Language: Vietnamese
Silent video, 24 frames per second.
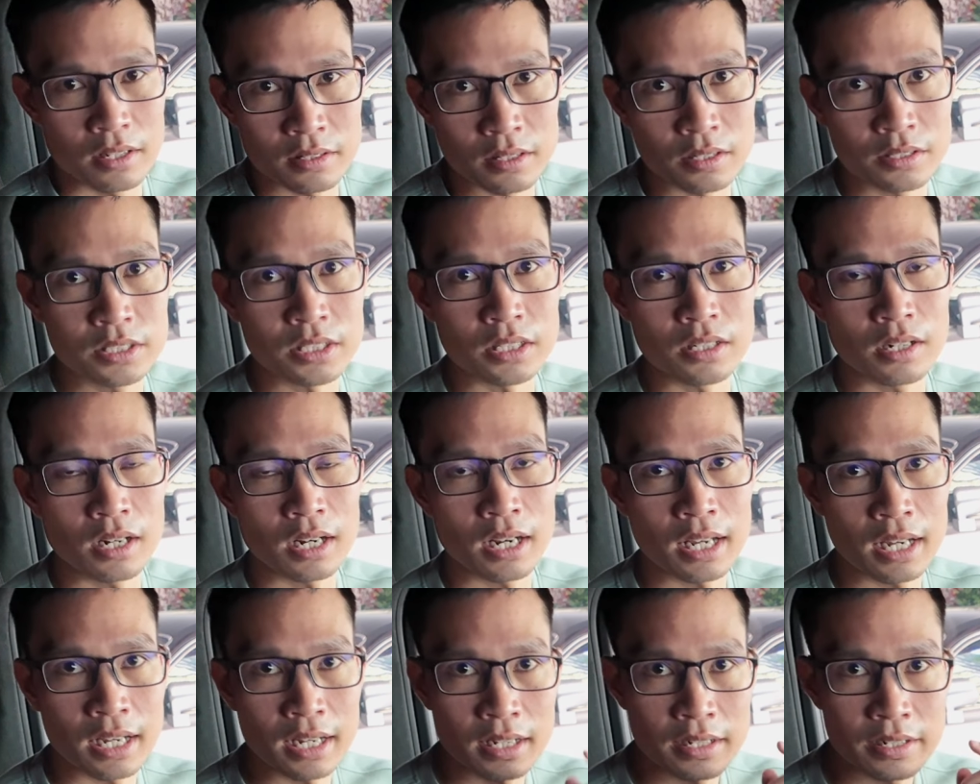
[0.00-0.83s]
Thực sự
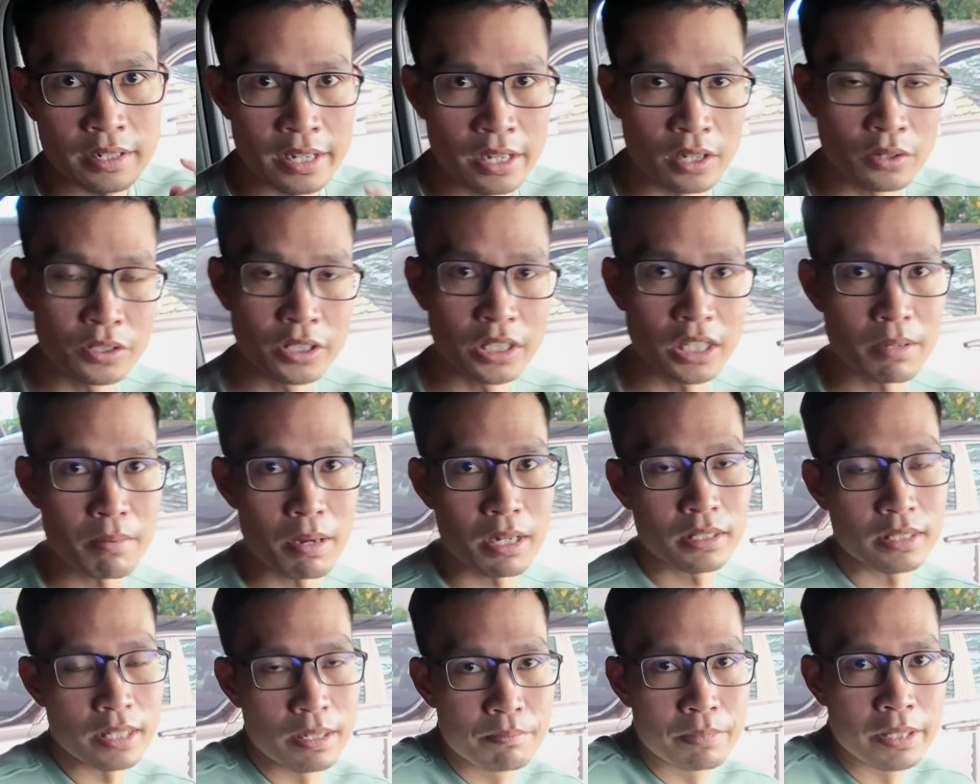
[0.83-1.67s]
là nếu như các
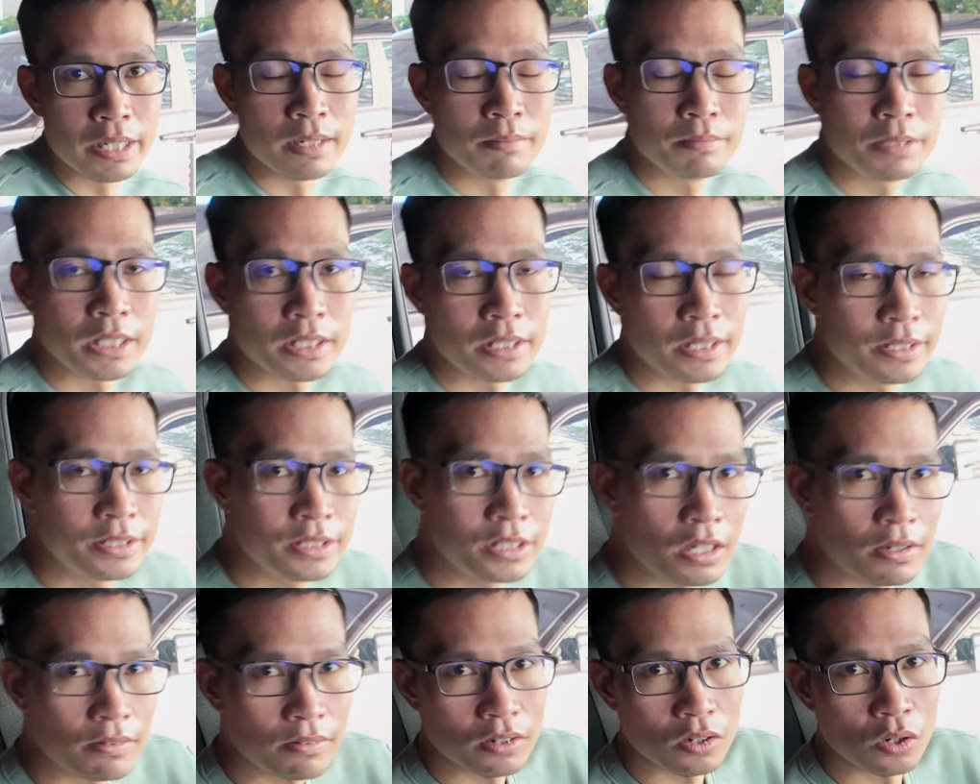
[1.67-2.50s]
bạn tìm kiếm trên thị
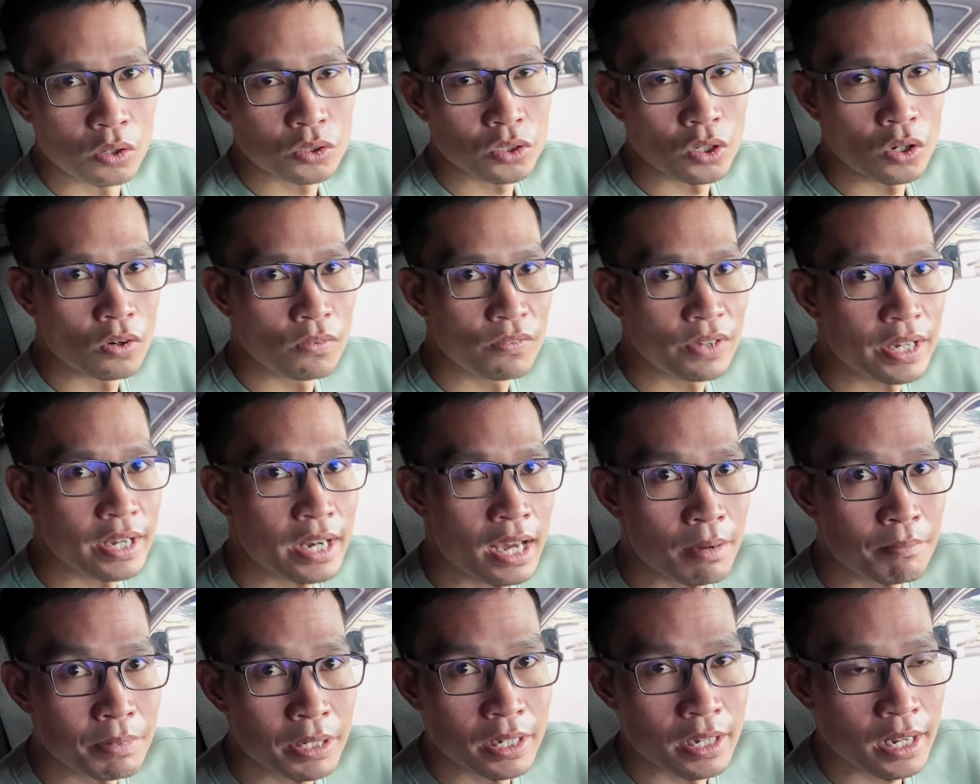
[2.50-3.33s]
trường ô tô Việt
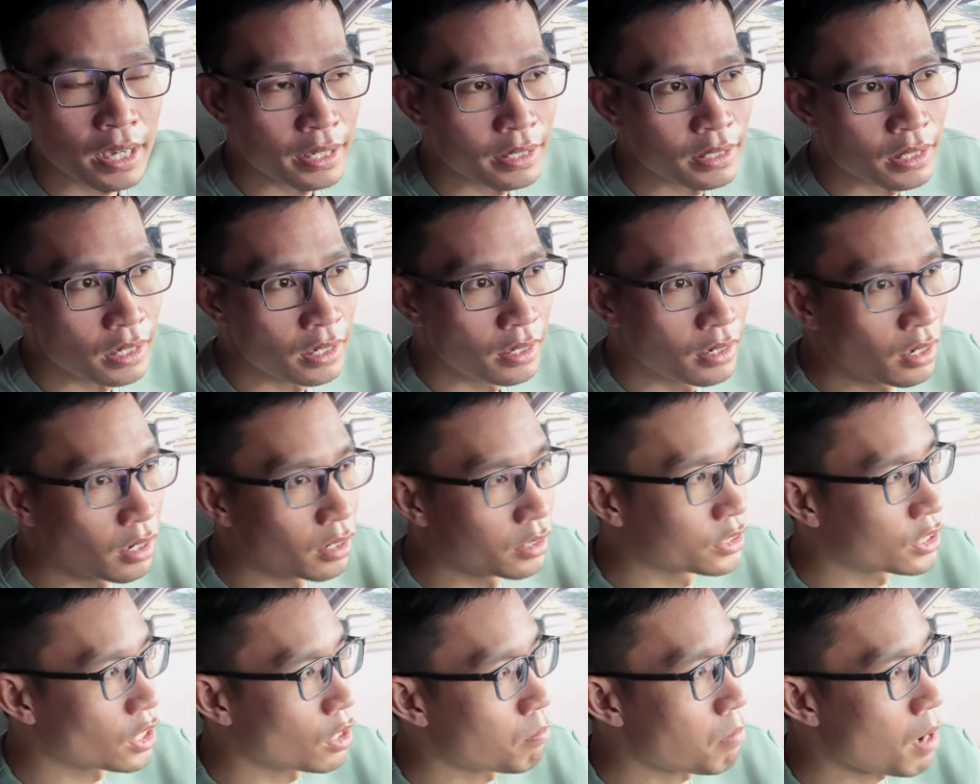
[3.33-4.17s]
Nam hiện nay thì
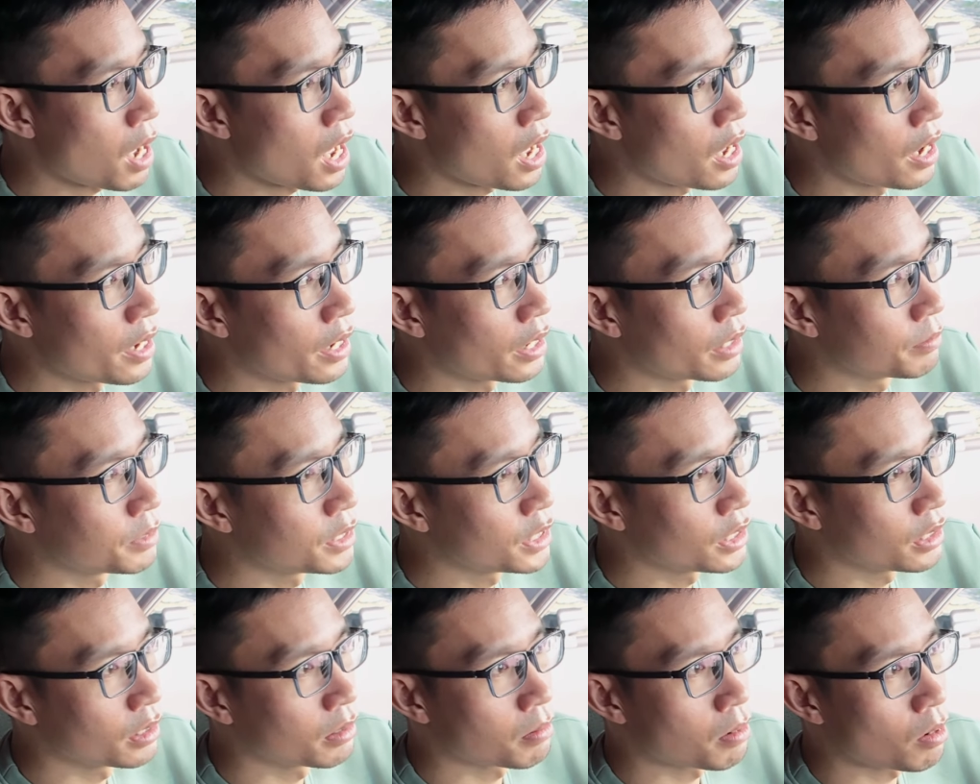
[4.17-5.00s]
G63
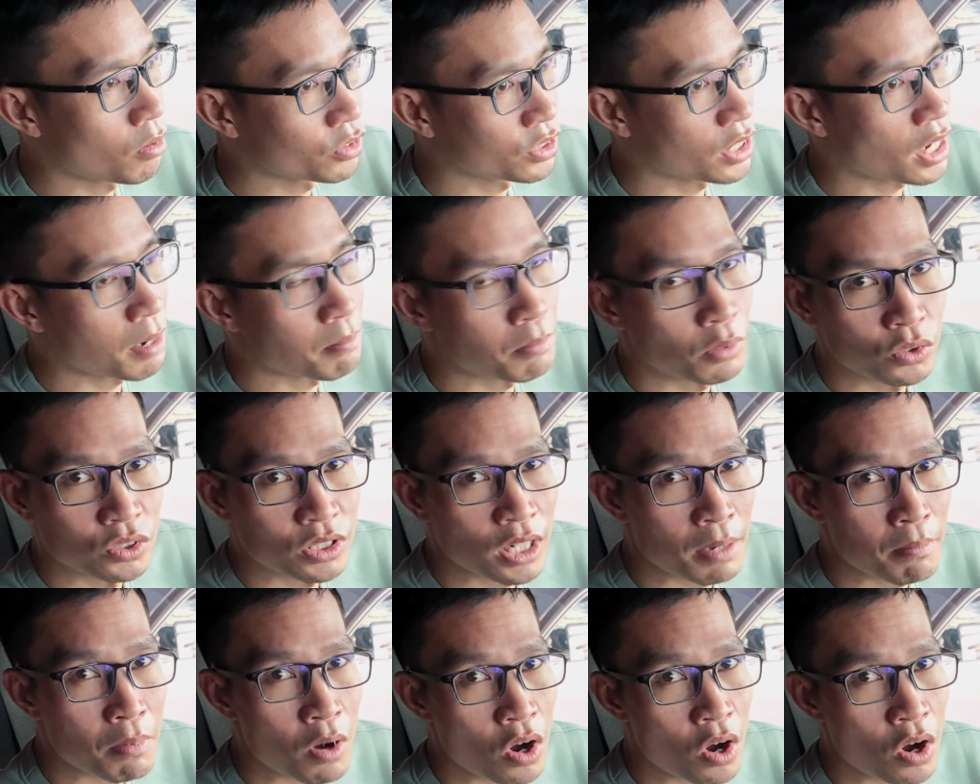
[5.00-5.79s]
AMG bọc da màu da